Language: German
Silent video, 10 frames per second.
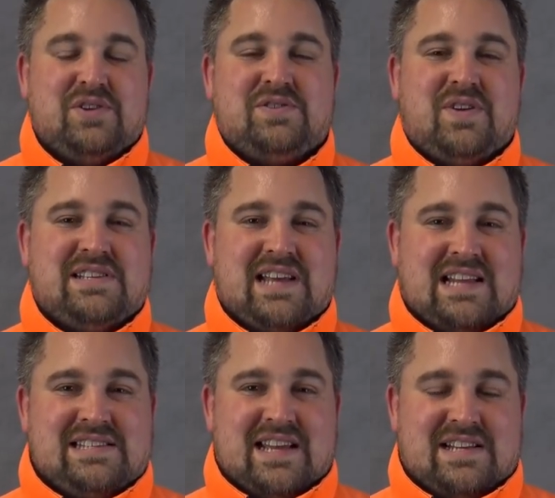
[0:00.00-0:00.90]
Und
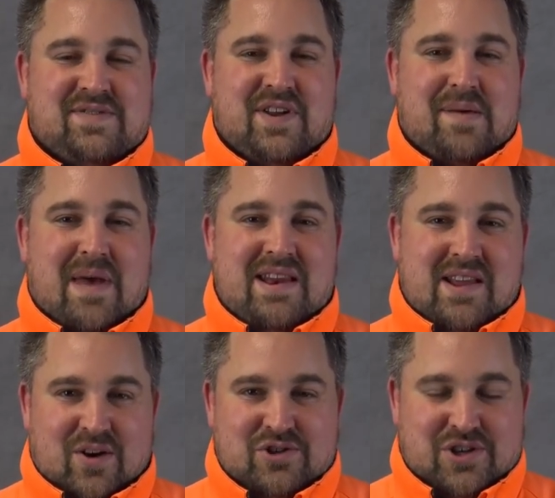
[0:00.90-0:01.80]
solltest du das Ganze jetzt von
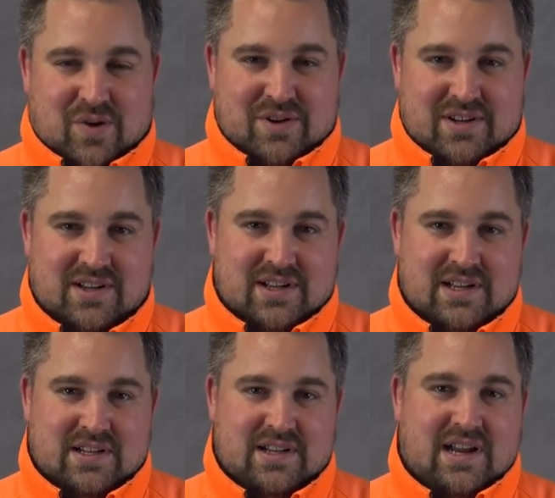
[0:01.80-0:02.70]
deinem Handy ausschauen,